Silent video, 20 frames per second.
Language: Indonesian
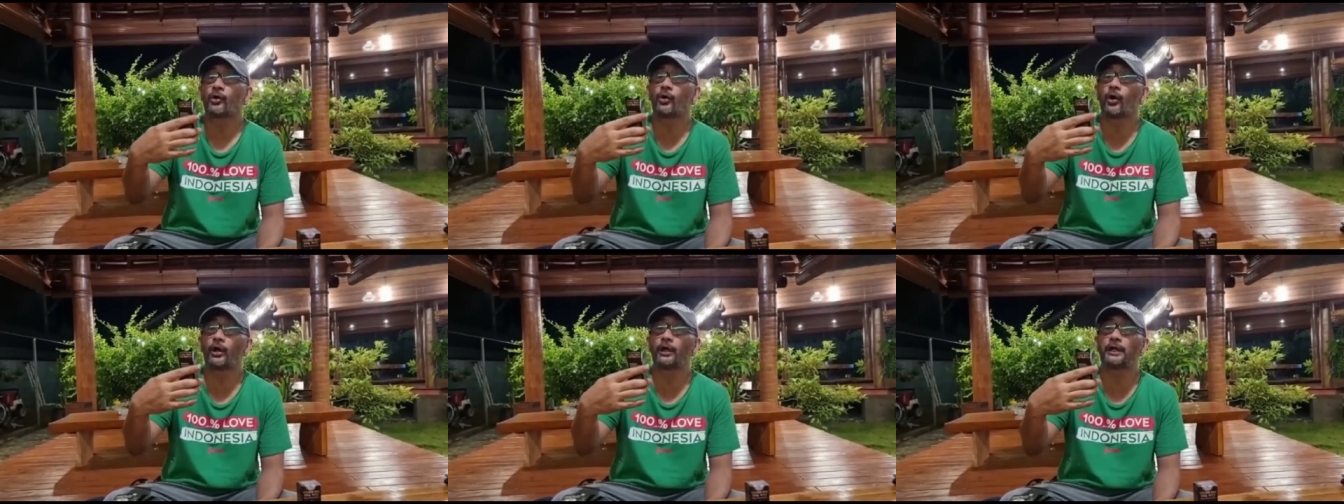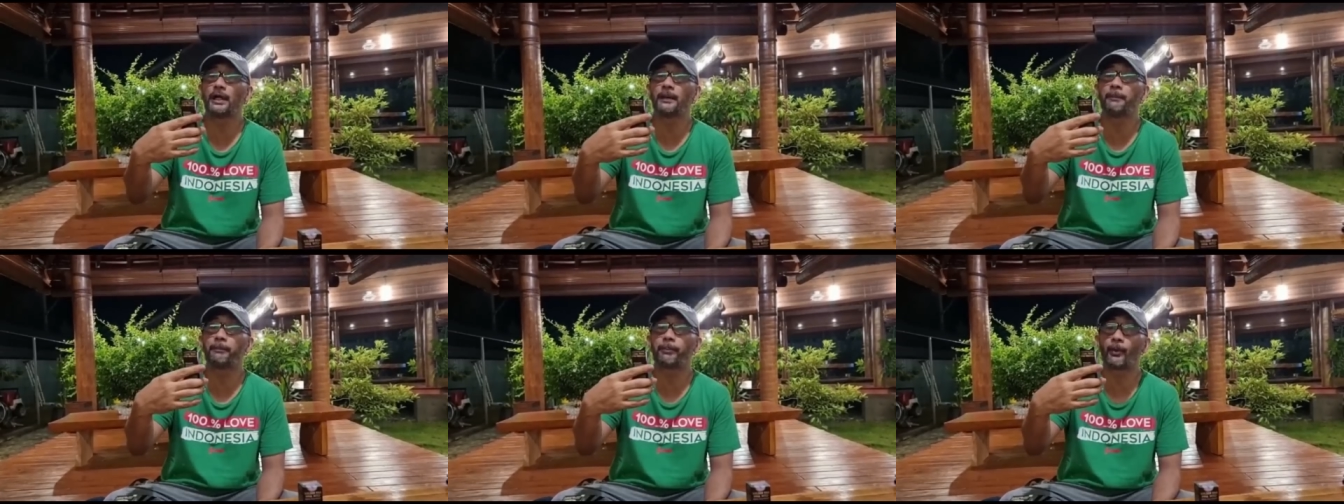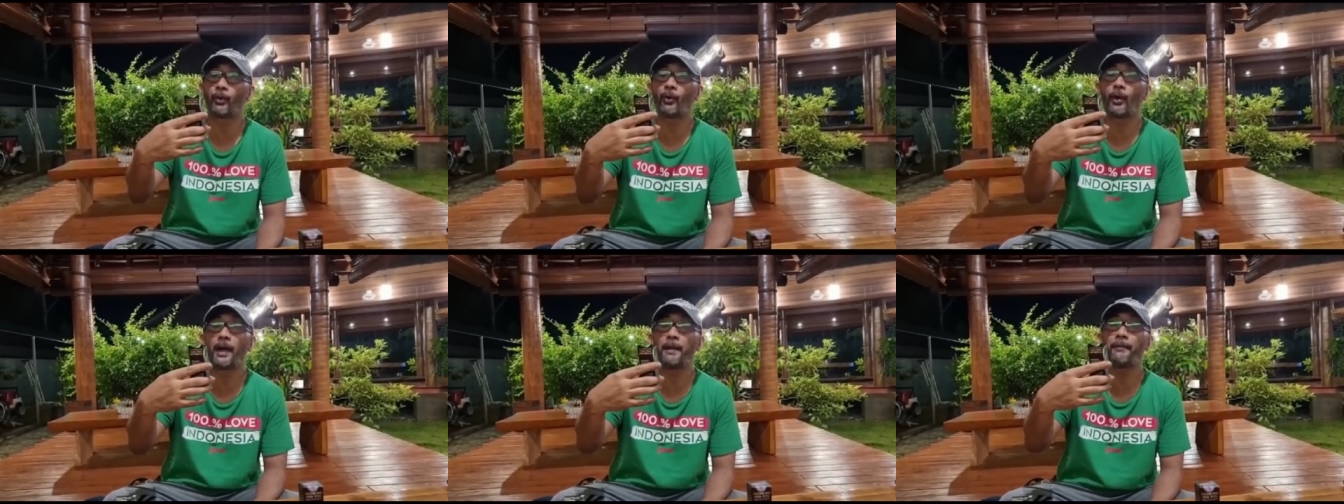Golden
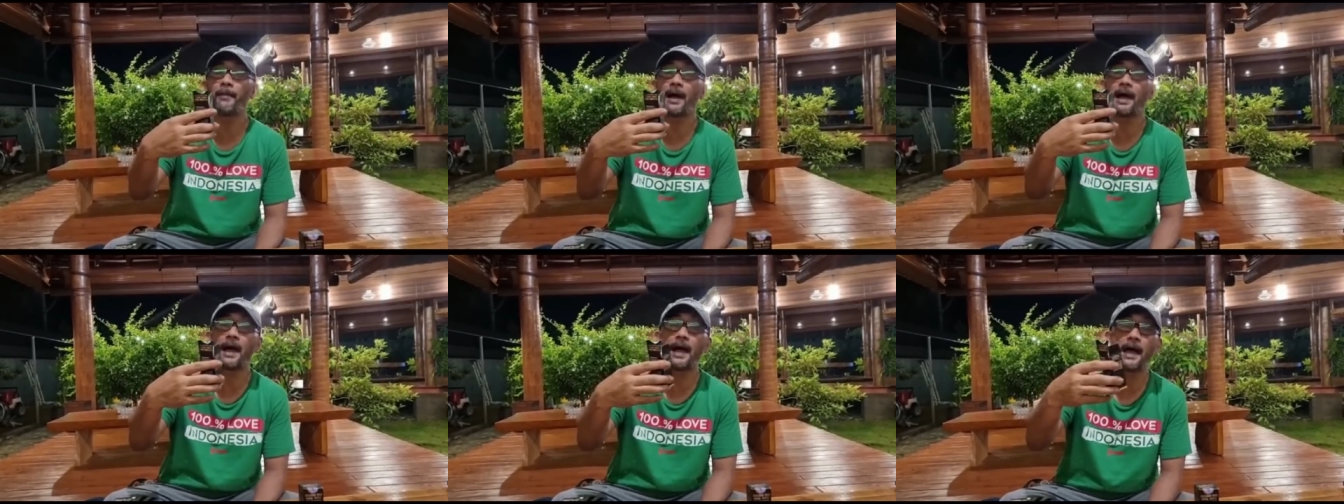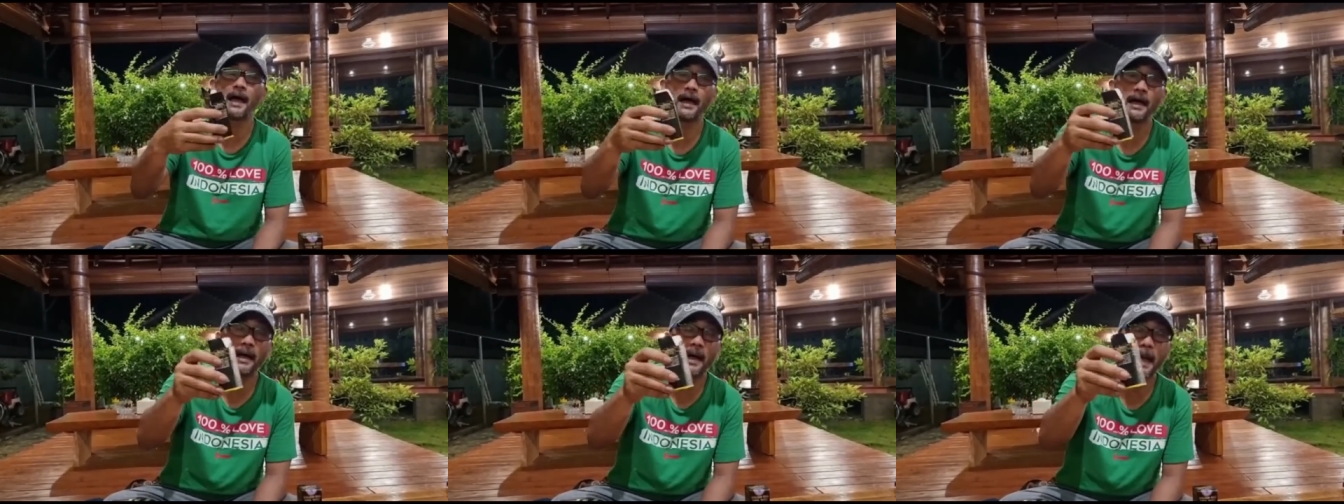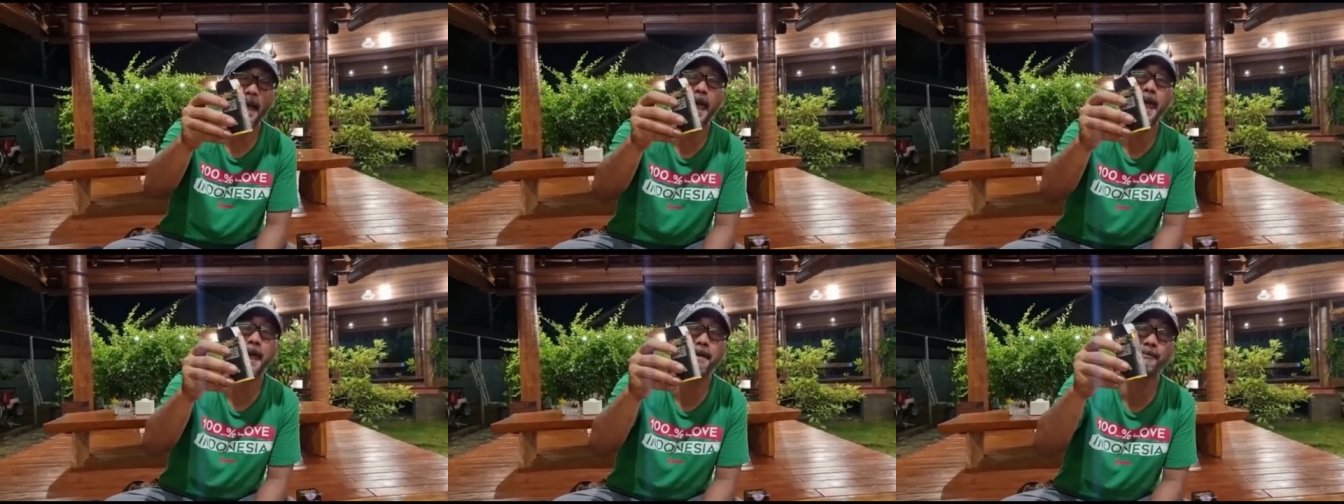Pro MH,
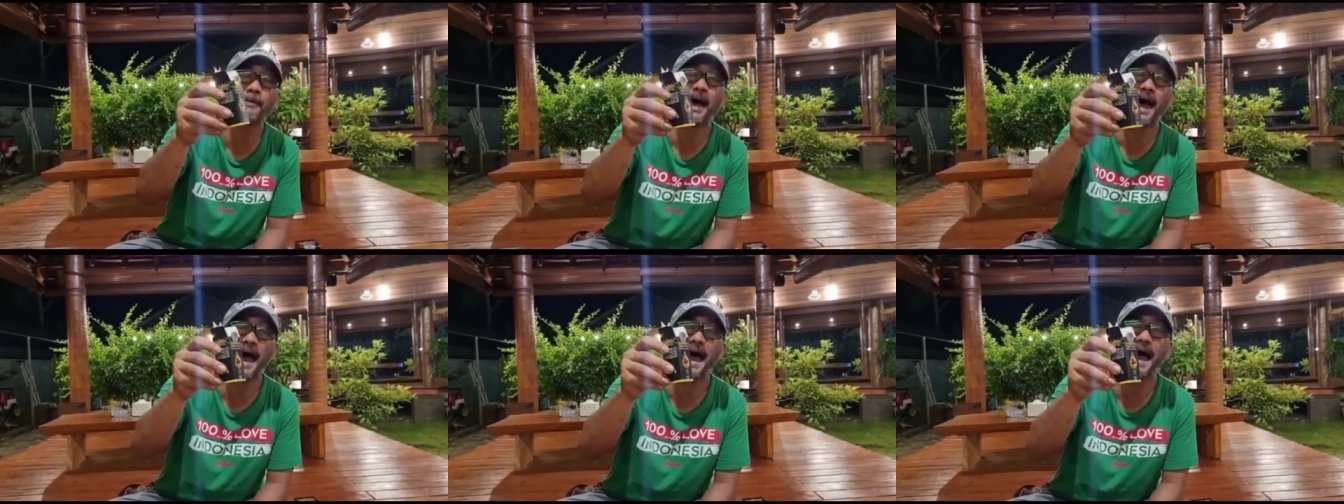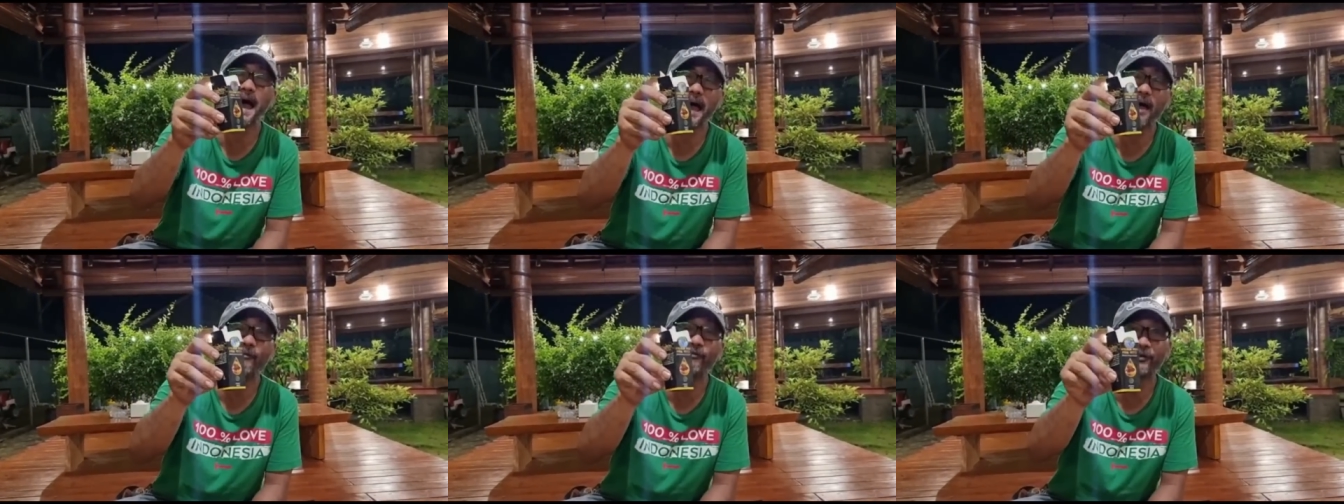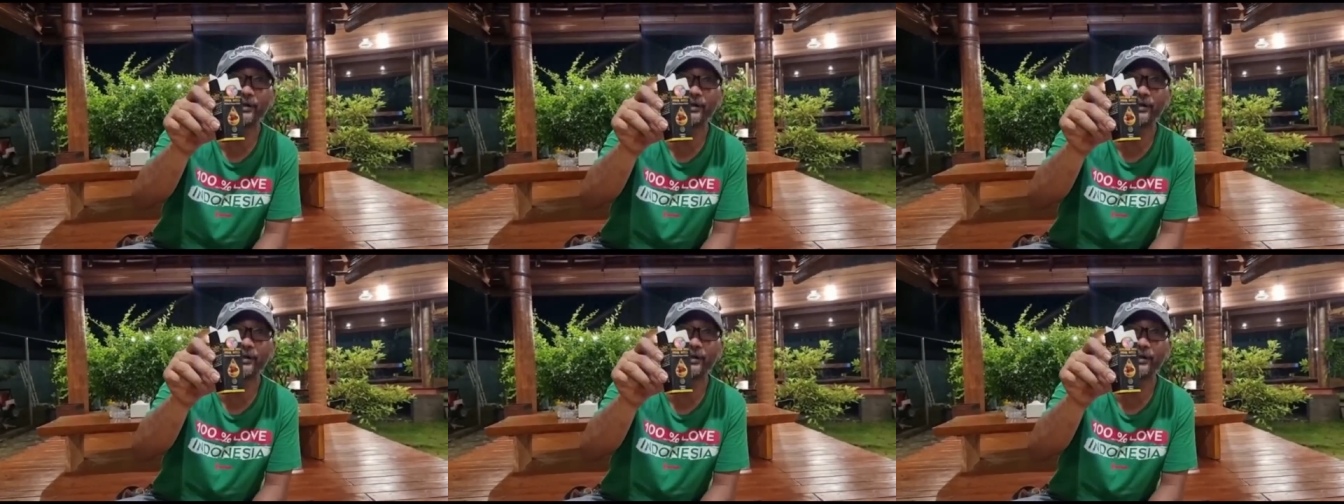MHA